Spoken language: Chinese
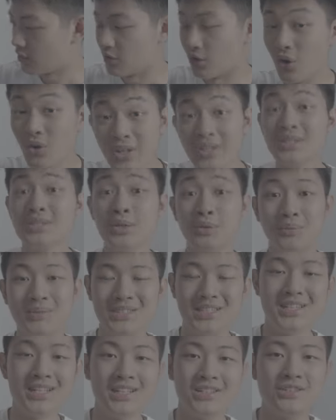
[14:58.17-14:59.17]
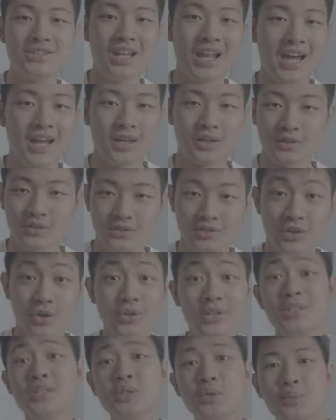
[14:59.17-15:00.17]
OK，这我们今天的 l i
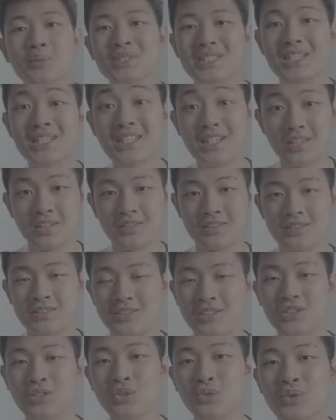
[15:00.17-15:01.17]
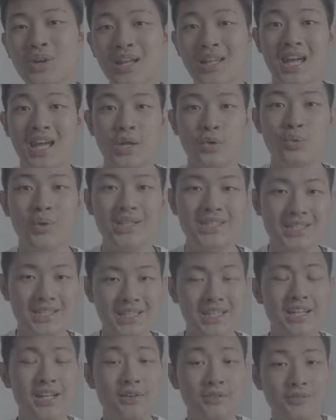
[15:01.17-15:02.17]
OK，这我们今天的 Gaston l u gi g h t w a y 系
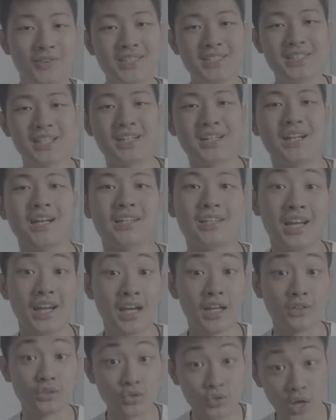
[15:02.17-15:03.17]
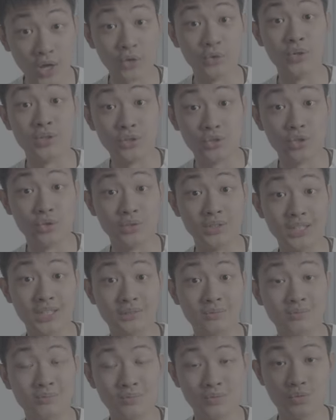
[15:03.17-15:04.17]
列的分享啦。那还有一个重点
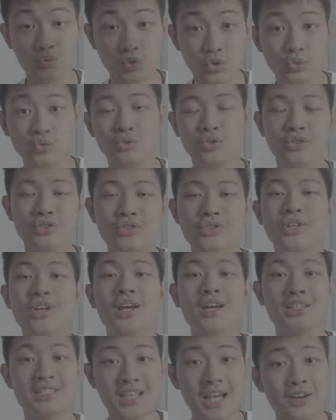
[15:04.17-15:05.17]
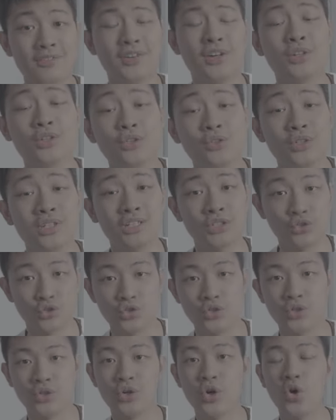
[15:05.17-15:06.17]
就是。下方有一个
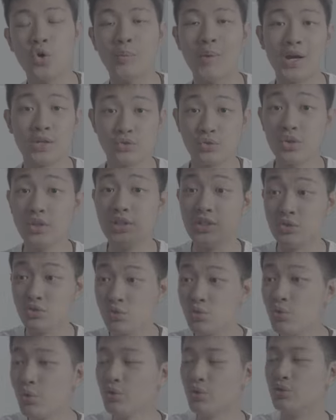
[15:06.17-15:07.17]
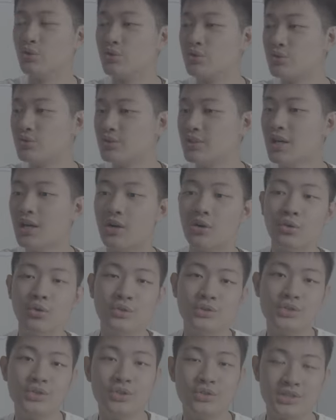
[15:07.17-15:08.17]
折扣嘛，所以你如果有需要或
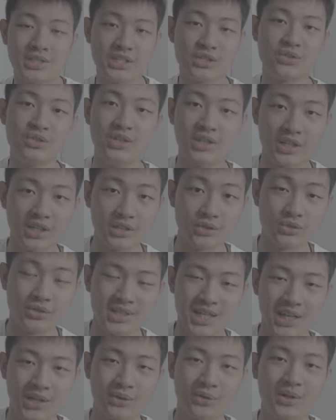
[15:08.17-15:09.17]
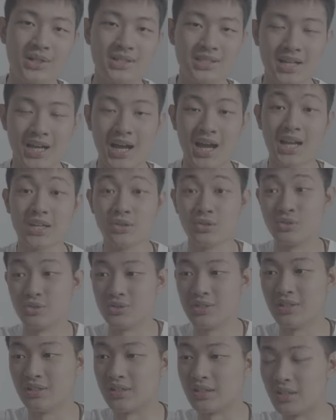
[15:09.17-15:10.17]
者是有兴趣，你可以去参观一下啊。有需
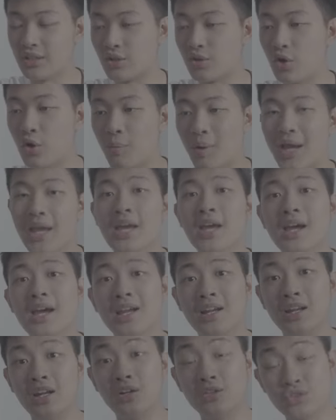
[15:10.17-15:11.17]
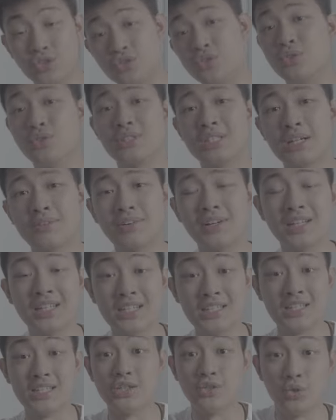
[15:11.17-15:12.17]
要你可以购买，然后使用下方链
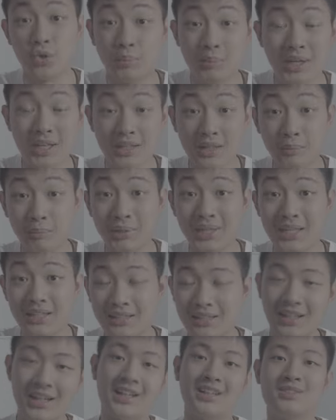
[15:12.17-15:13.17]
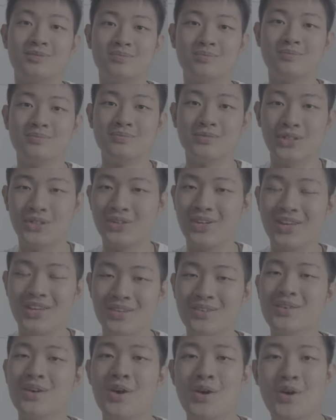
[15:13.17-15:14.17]
接就会变更便宜啦。o k y